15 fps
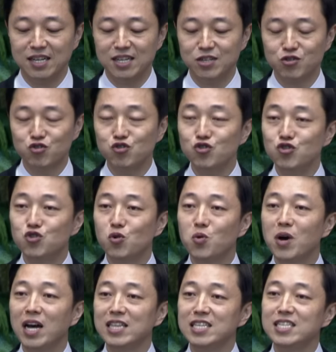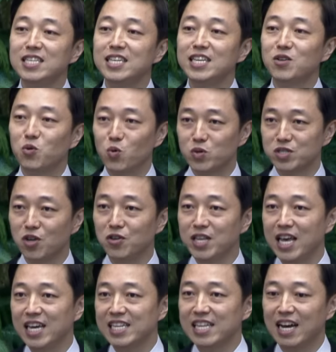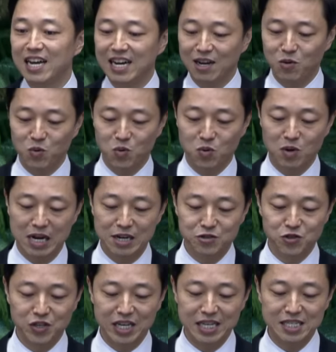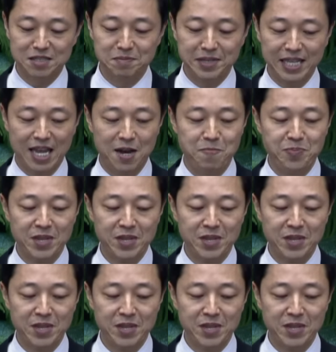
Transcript: 순종하는 일이 곧 선행이다라고 할 수 있겠습니다.